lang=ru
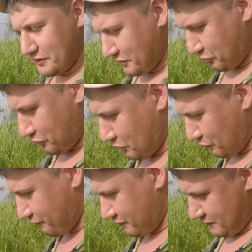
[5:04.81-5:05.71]
Такой
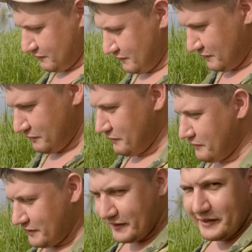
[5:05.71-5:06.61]
клев
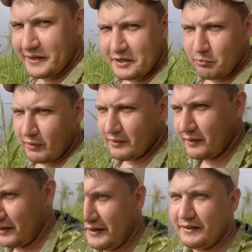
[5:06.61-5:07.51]
и такая
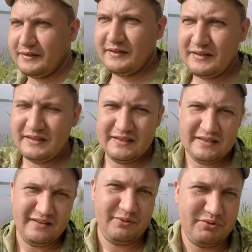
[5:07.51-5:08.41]
рыбалка.
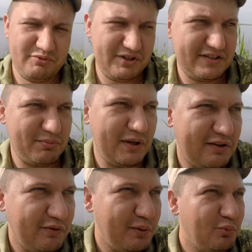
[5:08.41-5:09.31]
В общем, сейчас
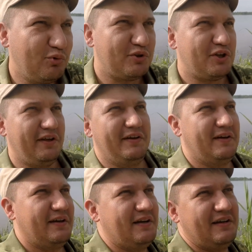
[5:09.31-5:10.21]
сматываем удочки
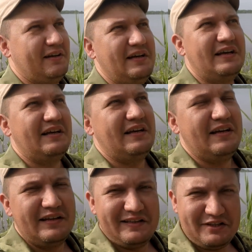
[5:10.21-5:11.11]

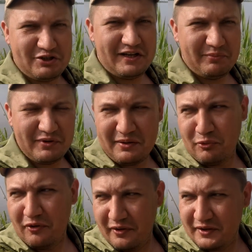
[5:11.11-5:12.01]
и чалим
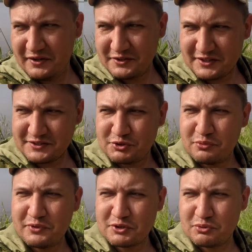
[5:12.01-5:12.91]
домой. Сейчас еще
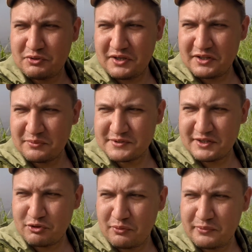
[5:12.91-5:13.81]
между делом
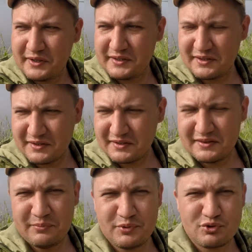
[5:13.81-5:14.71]
зайдем на этот,
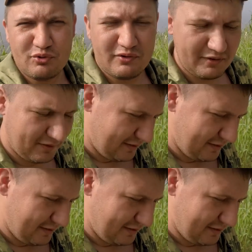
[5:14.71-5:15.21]
на песок.